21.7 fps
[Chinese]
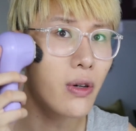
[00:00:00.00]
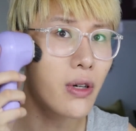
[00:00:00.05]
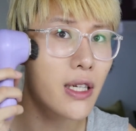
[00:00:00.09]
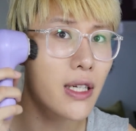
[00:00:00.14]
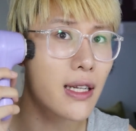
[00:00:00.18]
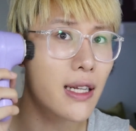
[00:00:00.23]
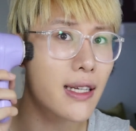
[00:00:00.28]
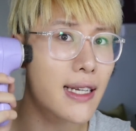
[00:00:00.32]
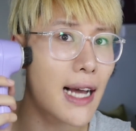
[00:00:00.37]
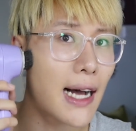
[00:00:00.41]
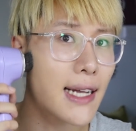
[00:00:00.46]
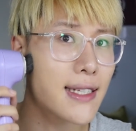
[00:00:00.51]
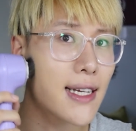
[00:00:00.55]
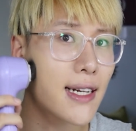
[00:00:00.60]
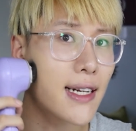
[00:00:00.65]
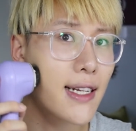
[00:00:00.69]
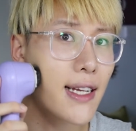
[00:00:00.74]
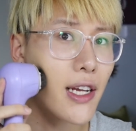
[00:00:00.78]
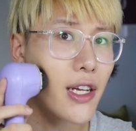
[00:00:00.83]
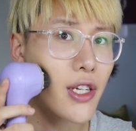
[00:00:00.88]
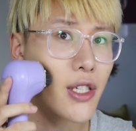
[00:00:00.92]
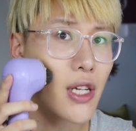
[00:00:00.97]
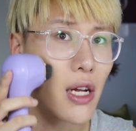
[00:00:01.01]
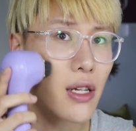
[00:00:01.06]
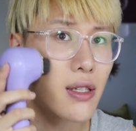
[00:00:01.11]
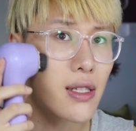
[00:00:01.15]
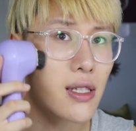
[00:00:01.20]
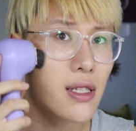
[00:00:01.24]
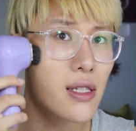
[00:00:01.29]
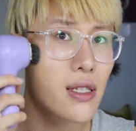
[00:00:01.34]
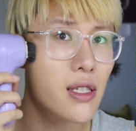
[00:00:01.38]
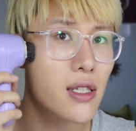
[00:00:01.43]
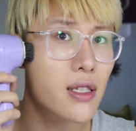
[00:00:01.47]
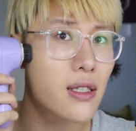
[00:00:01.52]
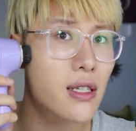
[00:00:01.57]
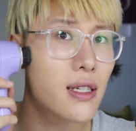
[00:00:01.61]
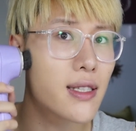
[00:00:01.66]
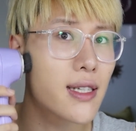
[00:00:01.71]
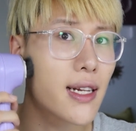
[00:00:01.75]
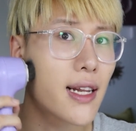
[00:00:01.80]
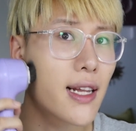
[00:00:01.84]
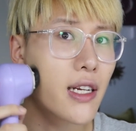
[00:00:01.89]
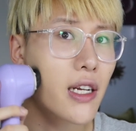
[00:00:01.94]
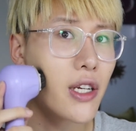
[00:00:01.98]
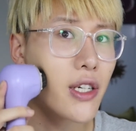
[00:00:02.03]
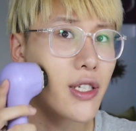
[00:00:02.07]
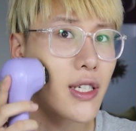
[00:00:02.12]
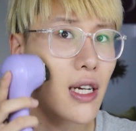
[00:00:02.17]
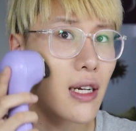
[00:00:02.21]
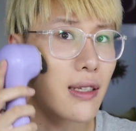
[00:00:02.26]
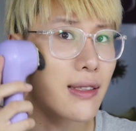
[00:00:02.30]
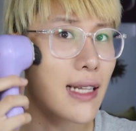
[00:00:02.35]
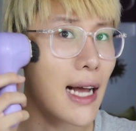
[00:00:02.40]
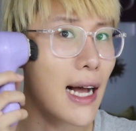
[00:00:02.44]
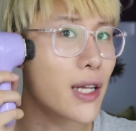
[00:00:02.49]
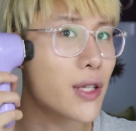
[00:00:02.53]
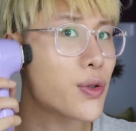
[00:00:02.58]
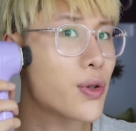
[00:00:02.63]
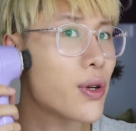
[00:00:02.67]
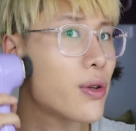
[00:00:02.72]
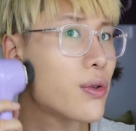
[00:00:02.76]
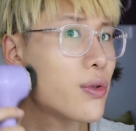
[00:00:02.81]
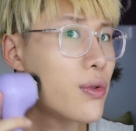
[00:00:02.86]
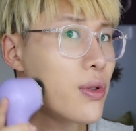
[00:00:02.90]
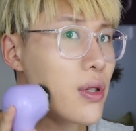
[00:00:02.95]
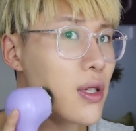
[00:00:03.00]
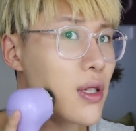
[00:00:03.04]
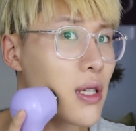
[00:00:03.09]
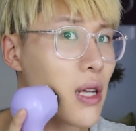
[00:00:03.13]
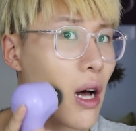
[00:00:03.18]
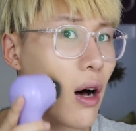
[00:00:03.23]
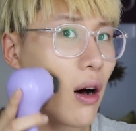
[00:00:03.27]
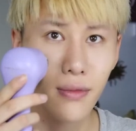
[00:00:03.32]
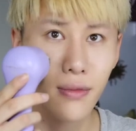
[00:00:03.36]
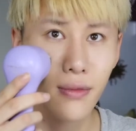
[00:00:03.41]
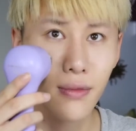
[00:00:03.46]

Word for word: 力的压在脸上，轻轻的在脸上这样打圈去扫。